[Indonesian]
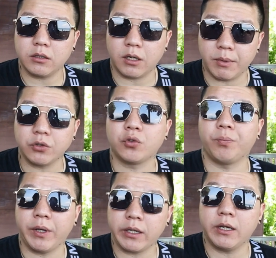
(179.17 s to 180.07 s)
termasuk
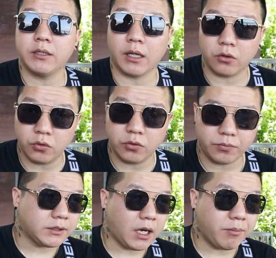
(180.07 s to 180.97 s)
supir jadi
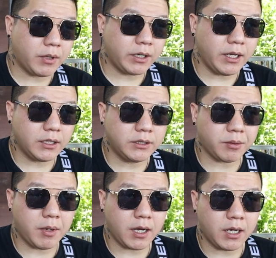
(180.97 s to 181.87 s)
satu sama
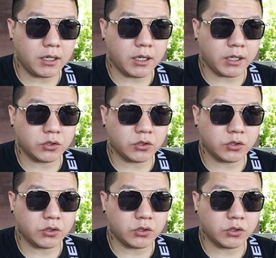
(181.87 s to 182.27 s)
diajak makan ke